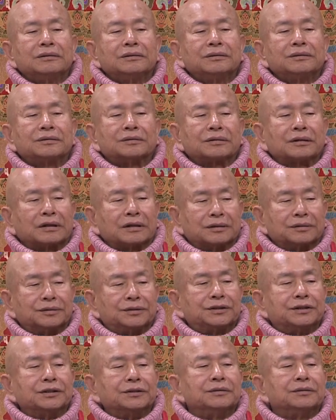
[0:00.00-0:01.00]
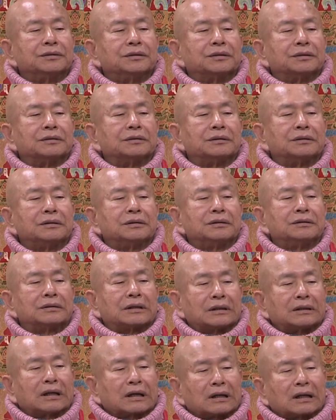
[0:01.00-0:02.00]
是很轻的，
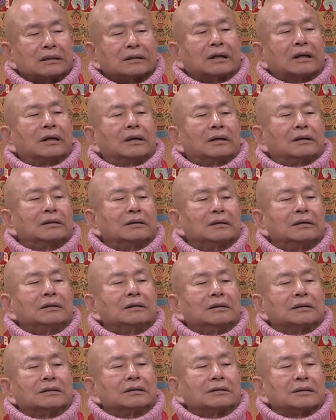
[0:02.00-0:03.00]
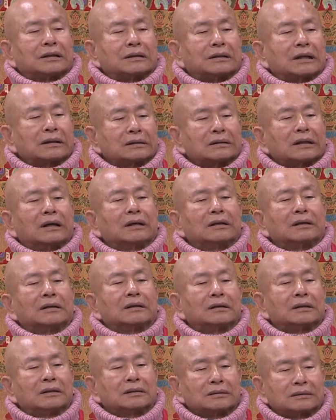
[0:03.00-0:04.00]
打他嘎打，打他打
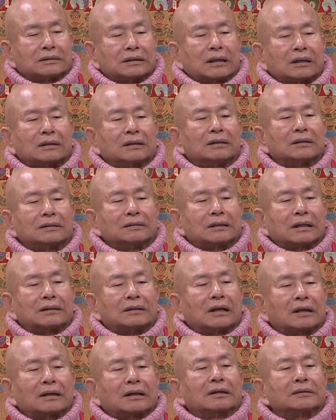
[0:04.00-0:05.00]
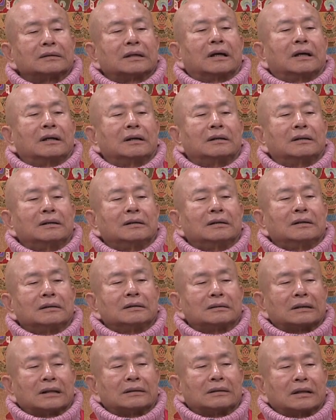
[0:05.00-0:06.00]
打打他嘎打，
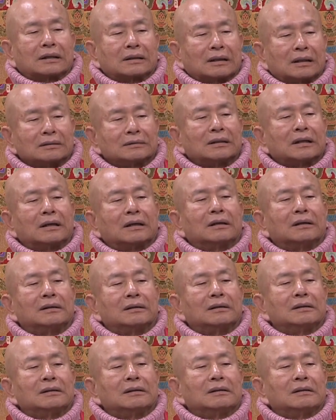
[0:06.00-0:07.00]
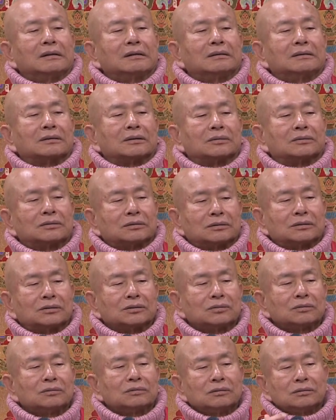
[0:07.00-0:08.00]
打他嘎打，就
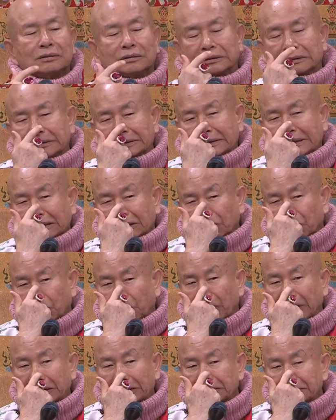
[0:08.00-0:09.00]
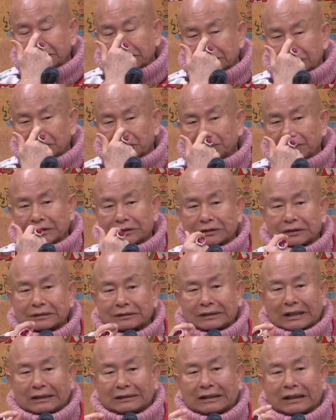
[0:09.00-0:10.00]
就念快一点，就变成
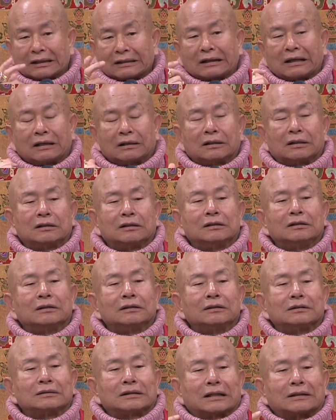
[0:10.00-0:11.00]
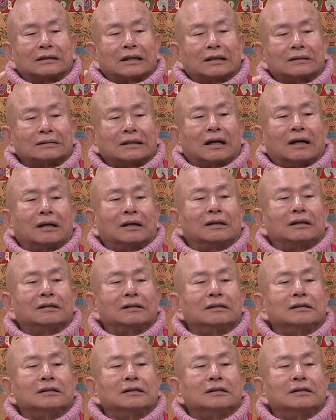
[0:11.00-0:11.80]
打他嘎打他打，